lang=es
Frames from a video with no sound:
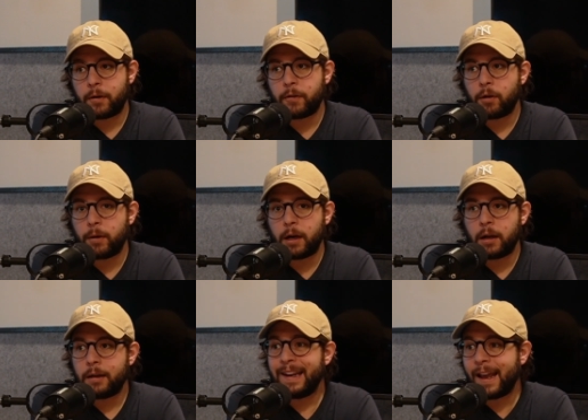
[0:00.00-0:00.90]
prefiero a Vela.
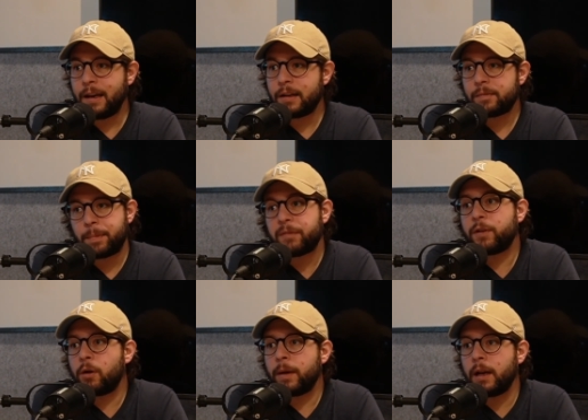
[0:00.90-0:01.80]
Laines,
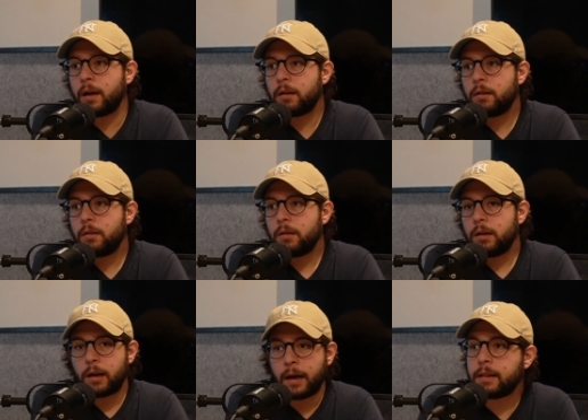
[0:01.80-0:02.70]
prefiero a Vela.
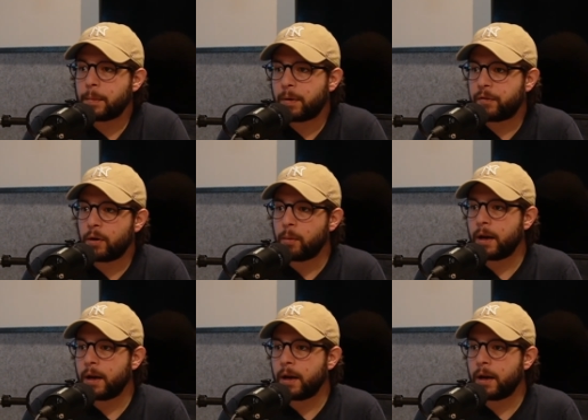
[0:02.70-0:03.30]
La neta, prefiero a